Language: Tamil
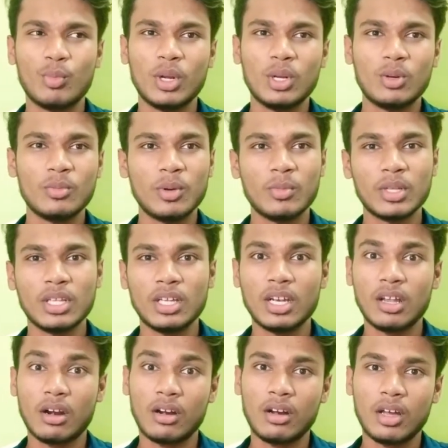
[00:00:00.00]
மொபைலுக்குமே
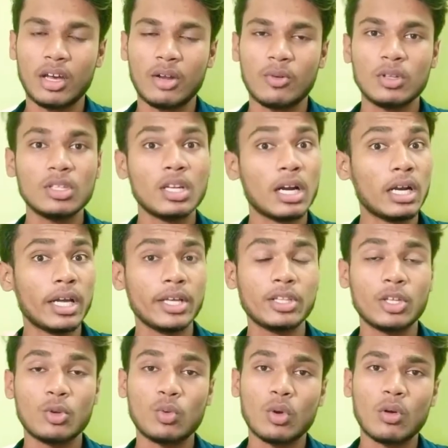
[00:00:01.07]
பார்த்தீங்கன்னா ரெண்டாயிரம்லேருந்து
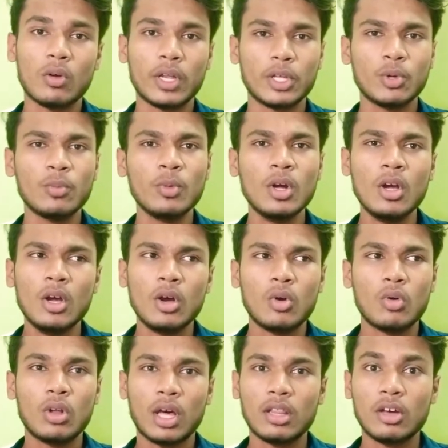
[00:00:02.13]
ரெண்டாயிரத்தி ஐநூறுரூவா வரைக்கும்
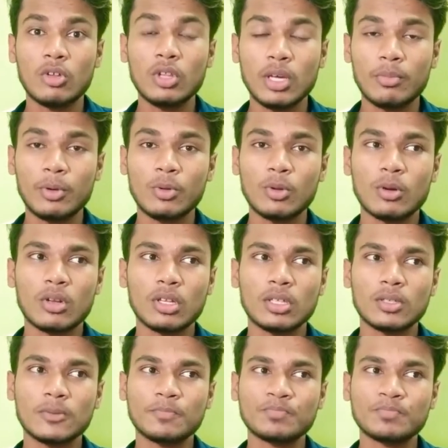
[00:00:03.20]
ஒரு அதாவது எப்படி சொல்கிறது